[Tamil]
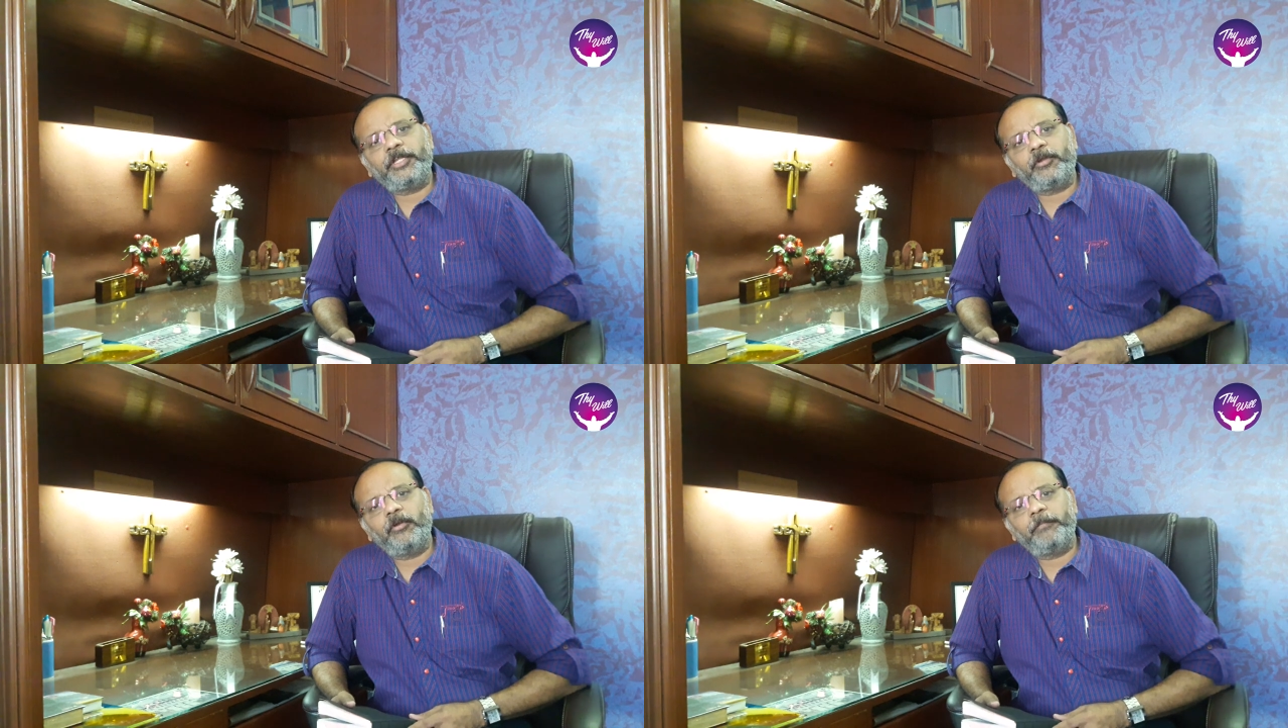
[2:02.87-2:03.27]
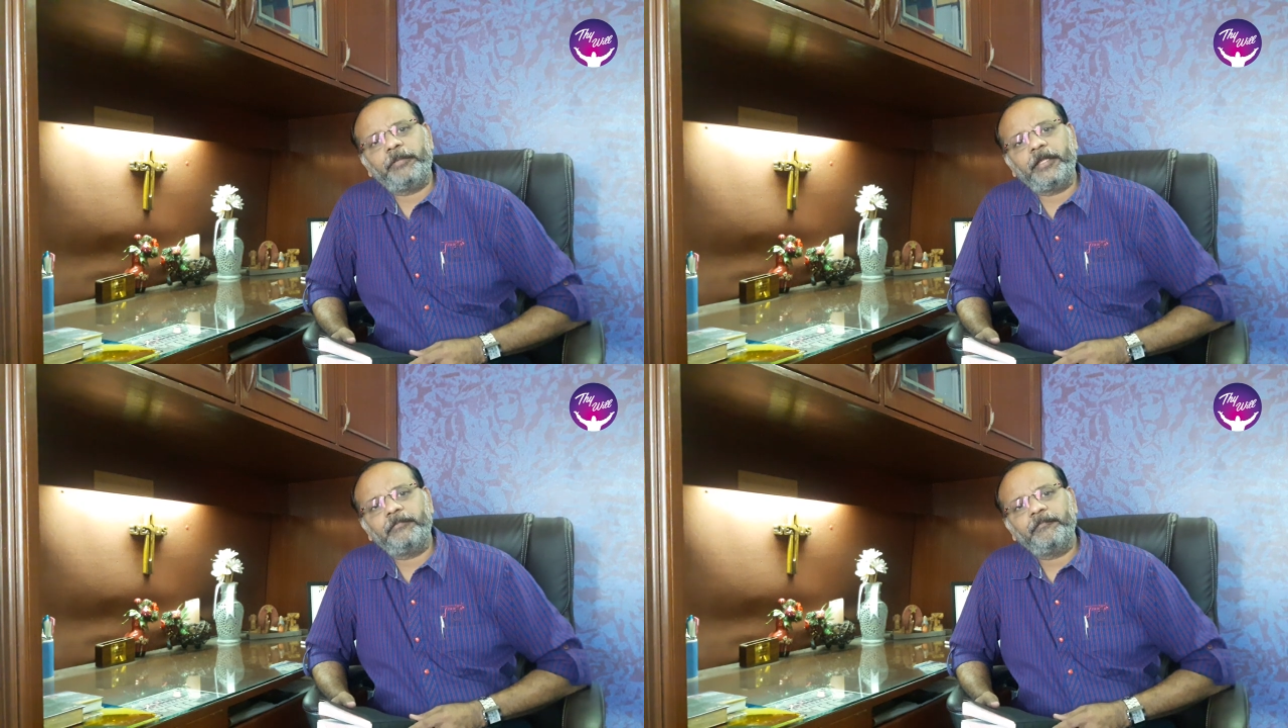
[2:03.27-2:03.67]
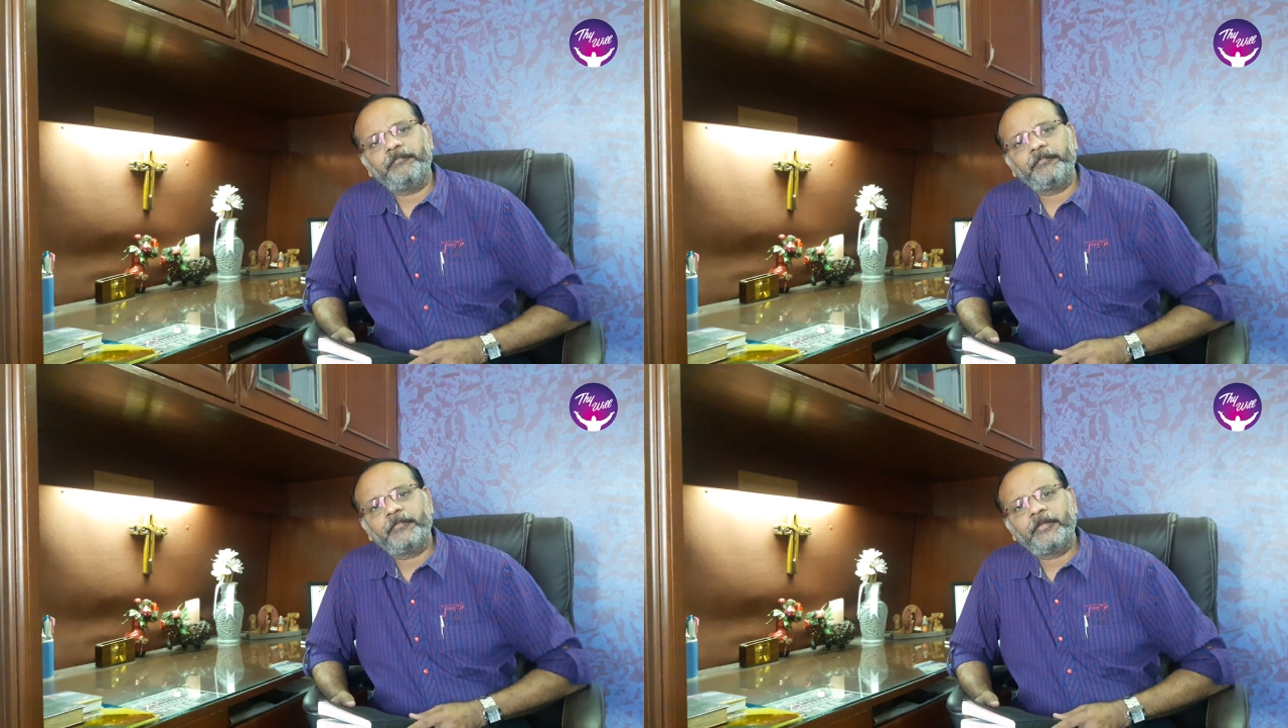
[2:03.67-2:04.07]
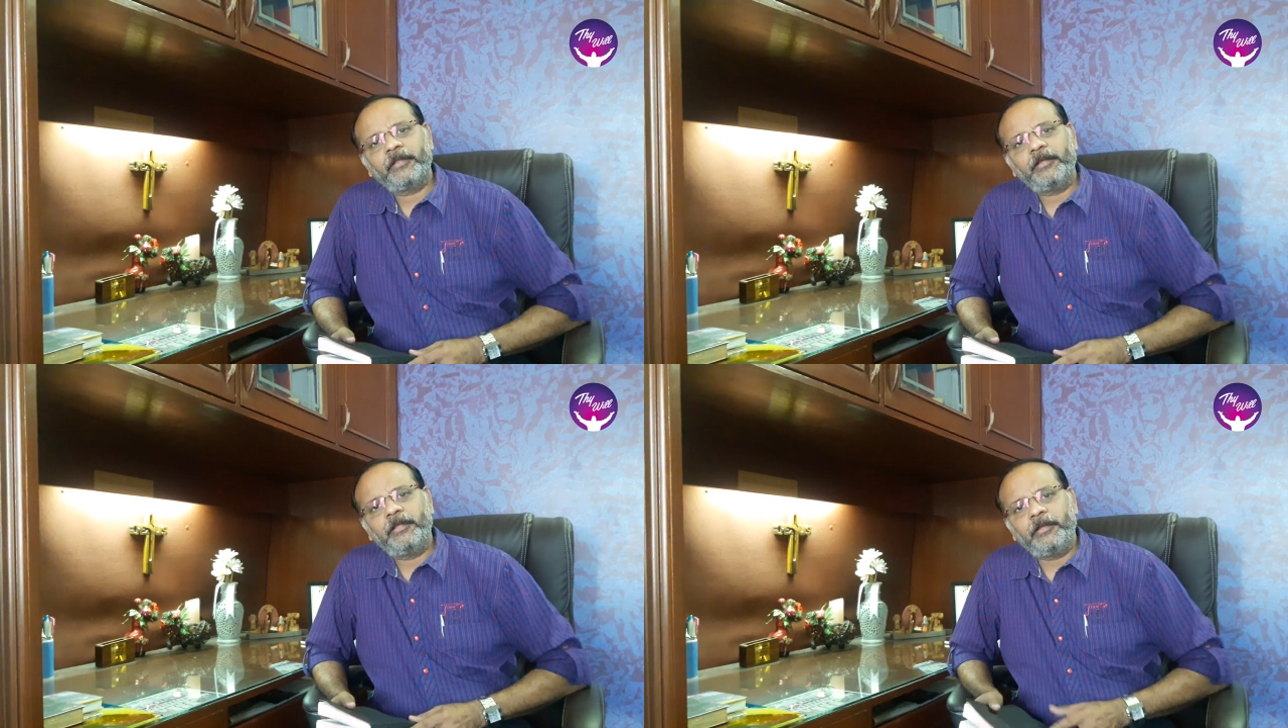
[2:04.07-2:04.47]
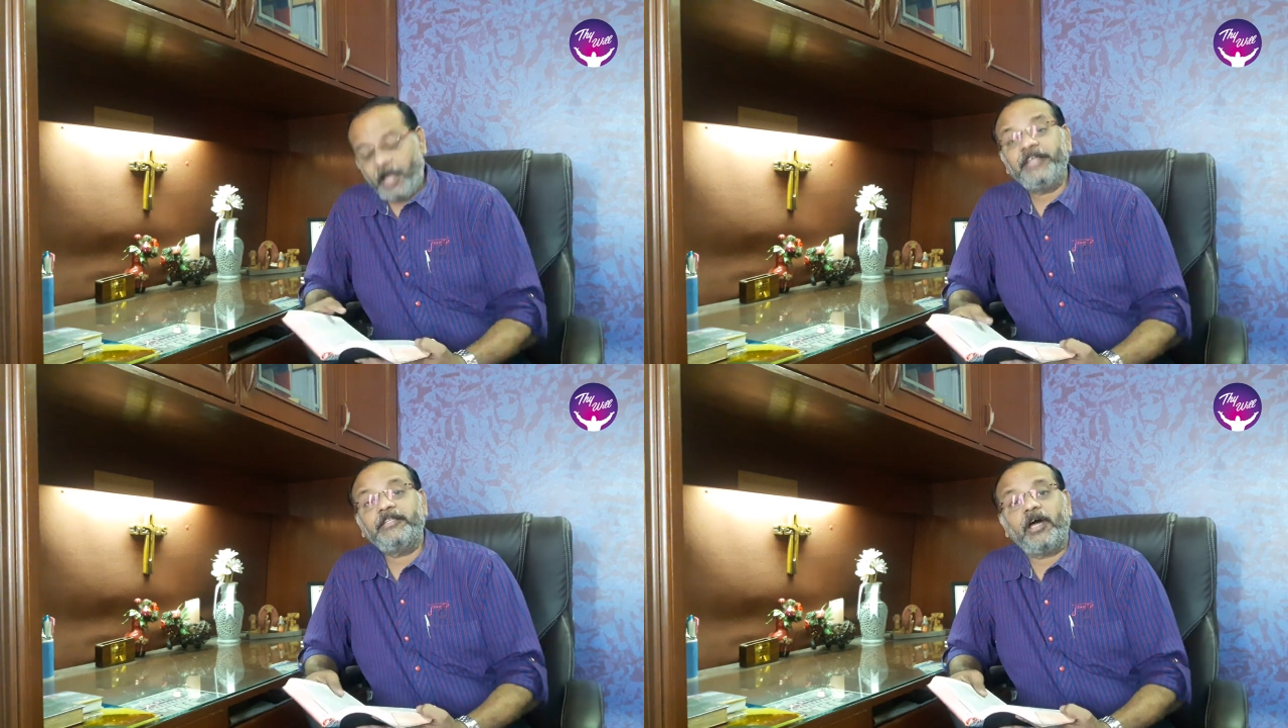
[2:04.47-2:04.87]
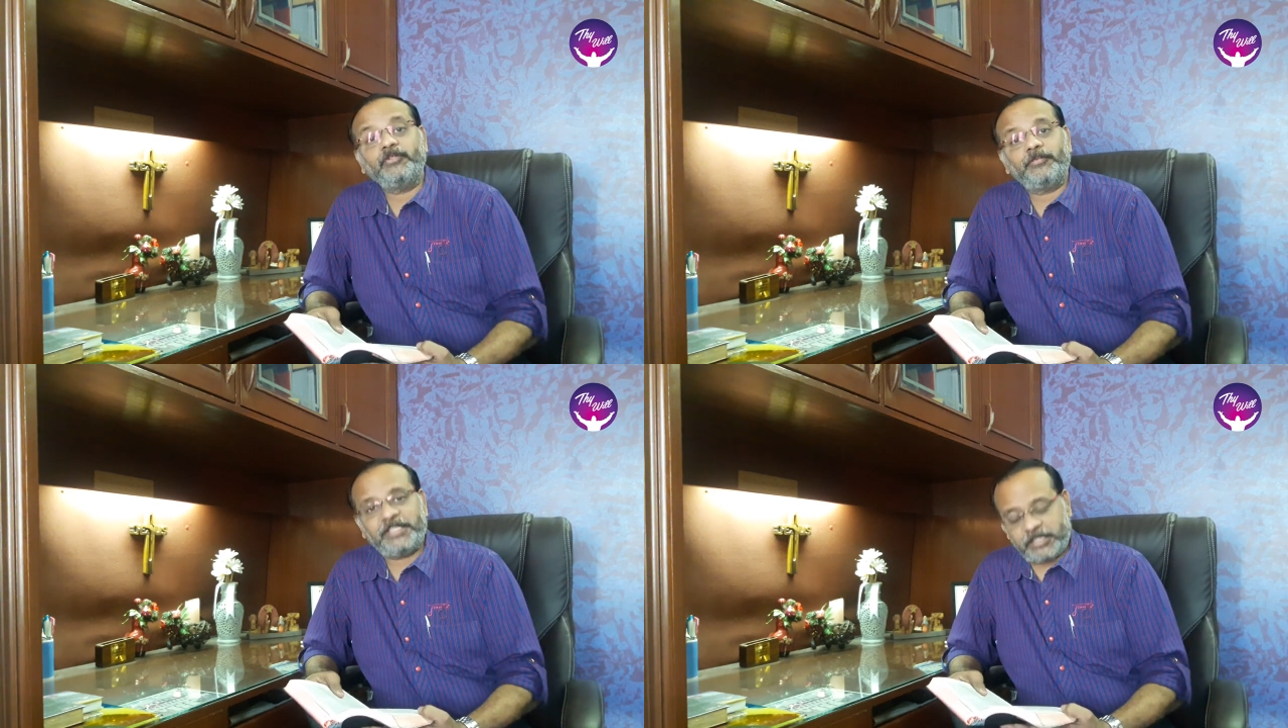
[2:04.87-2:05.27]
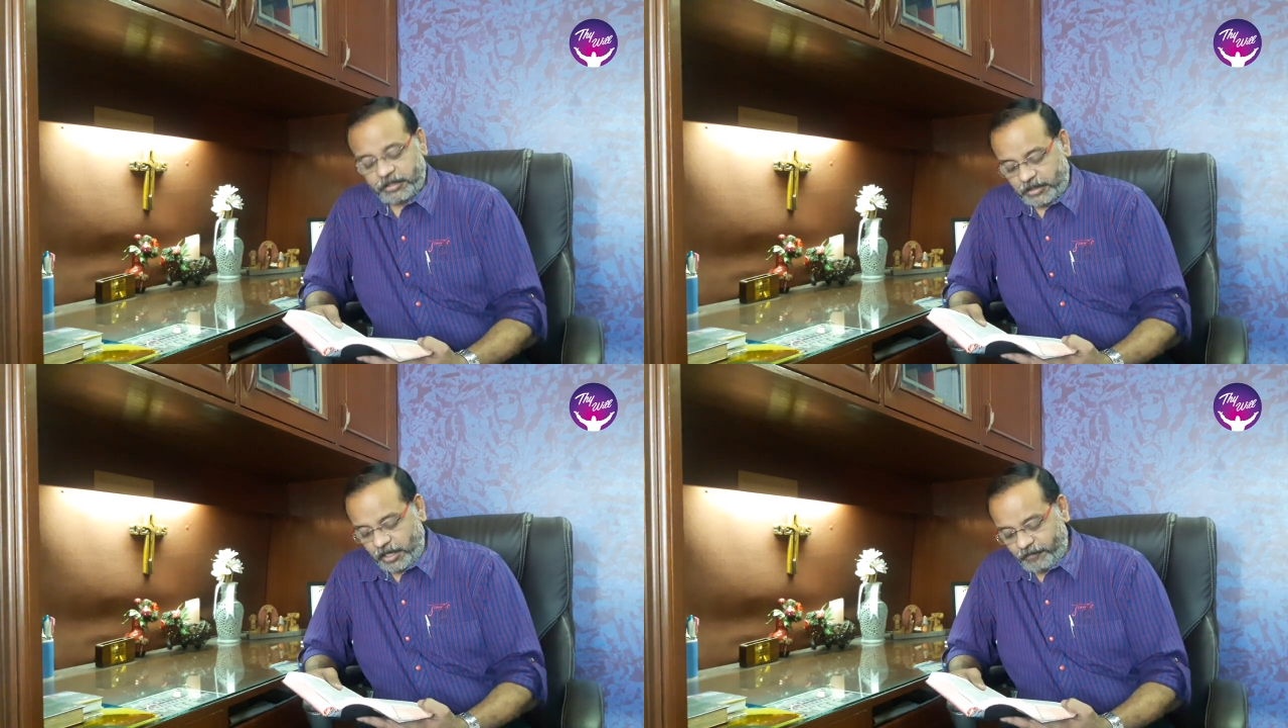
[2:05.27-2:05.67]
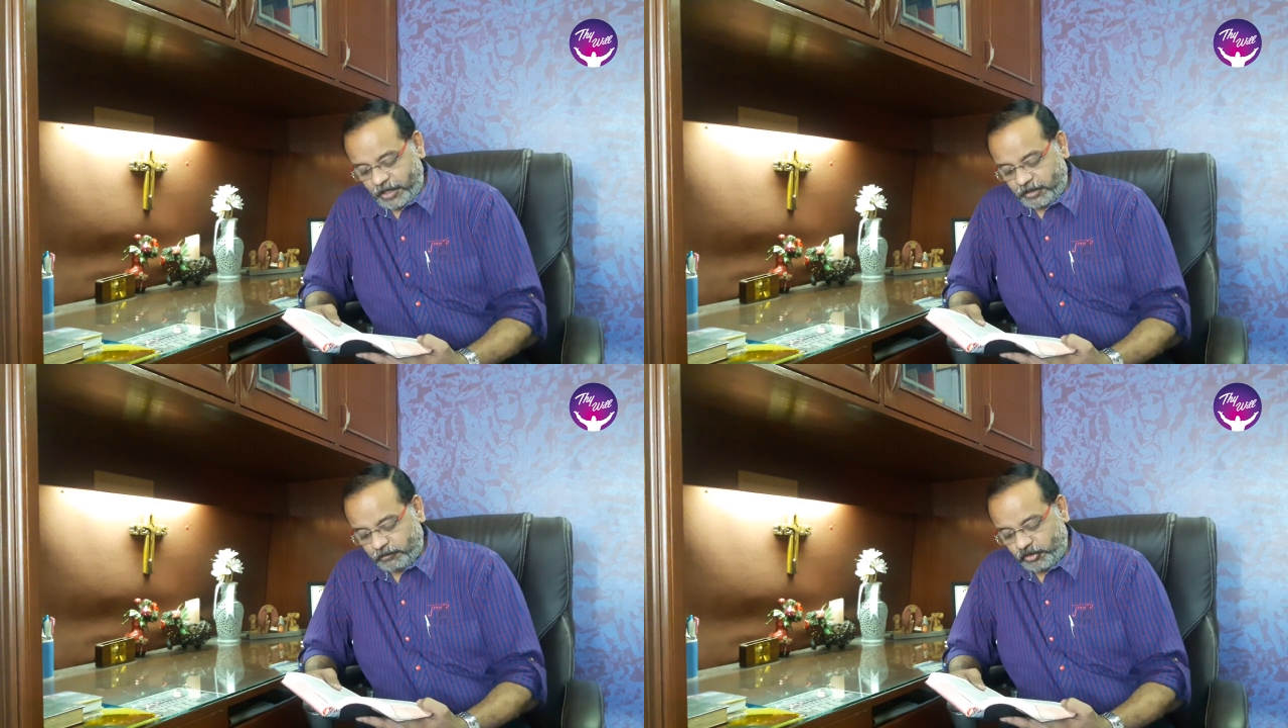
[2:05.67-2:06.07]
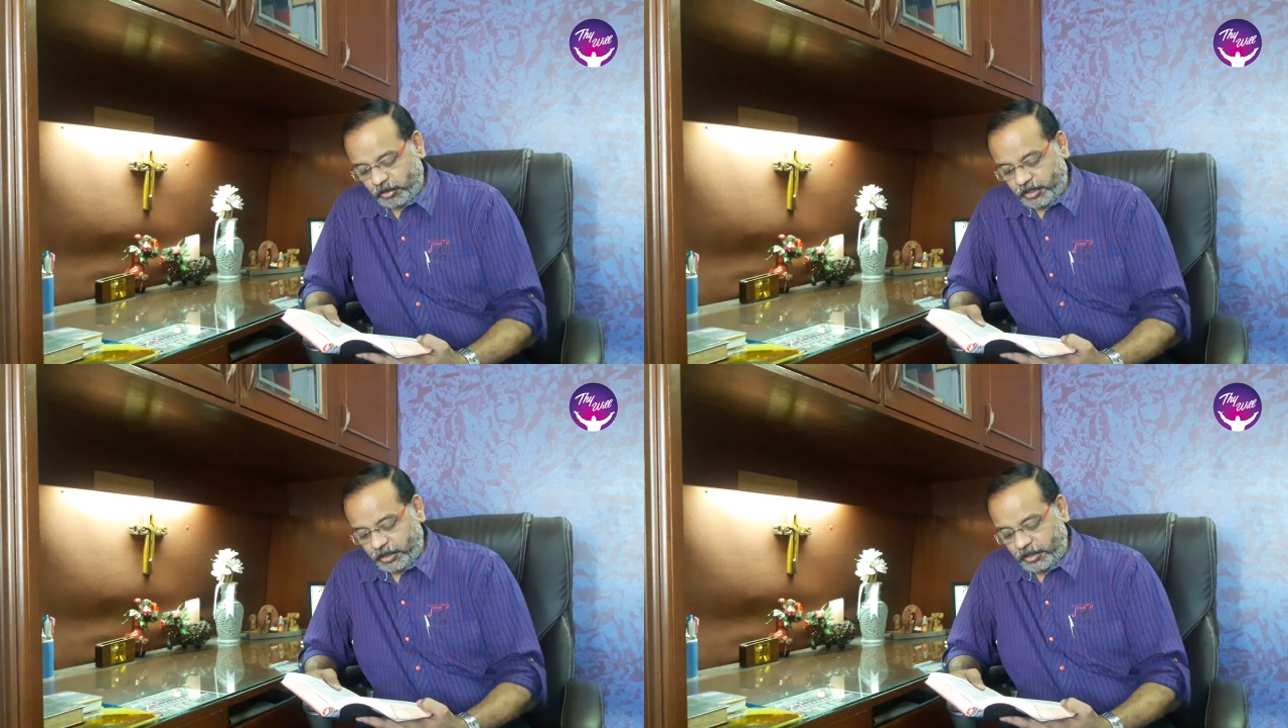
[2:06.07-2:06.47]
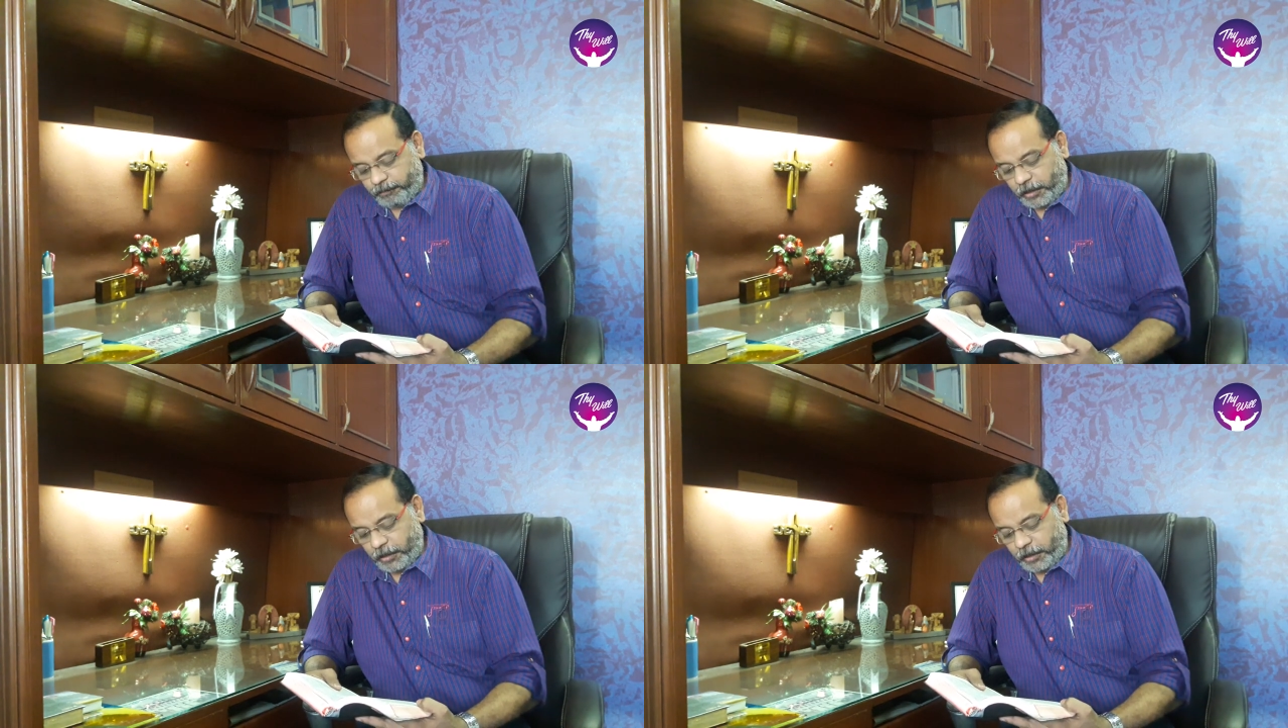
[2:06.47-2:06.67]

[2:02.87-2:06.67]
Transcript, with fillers: கூட்டி கொடுப்பேன் ஐந்தாவது வசனத்திலே வேதம் சொல்லுகிறதை